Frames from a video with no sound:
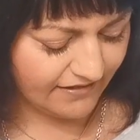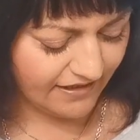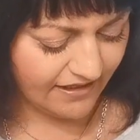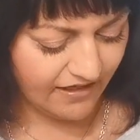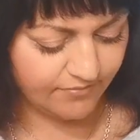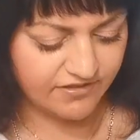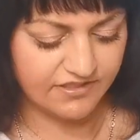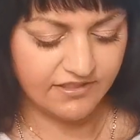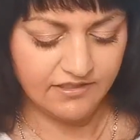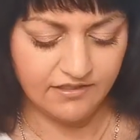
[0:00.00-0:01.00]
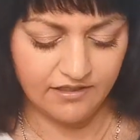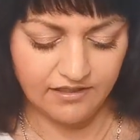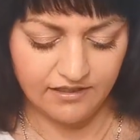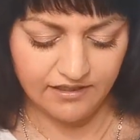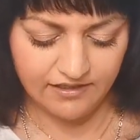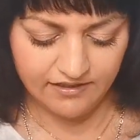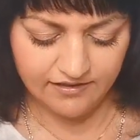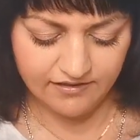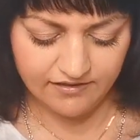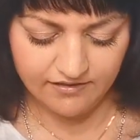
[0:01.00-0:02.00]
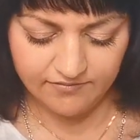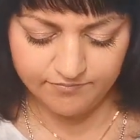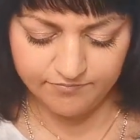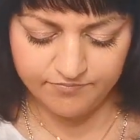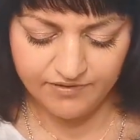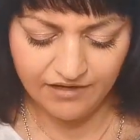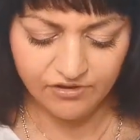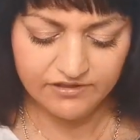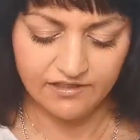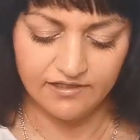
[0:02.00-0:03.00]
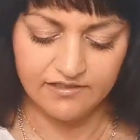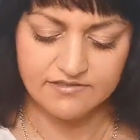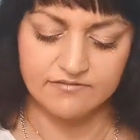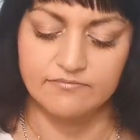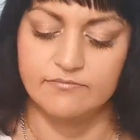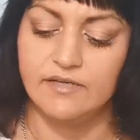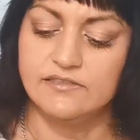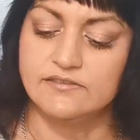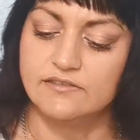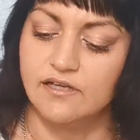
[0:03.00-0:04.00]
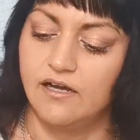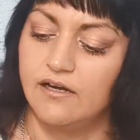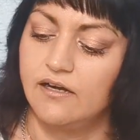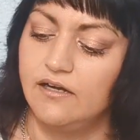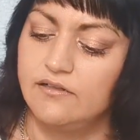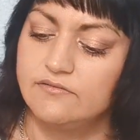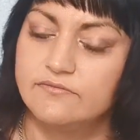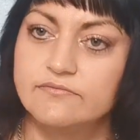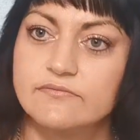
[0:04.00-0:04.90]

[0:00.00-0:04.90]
Dann habe ich hier eine Paradise Mascara.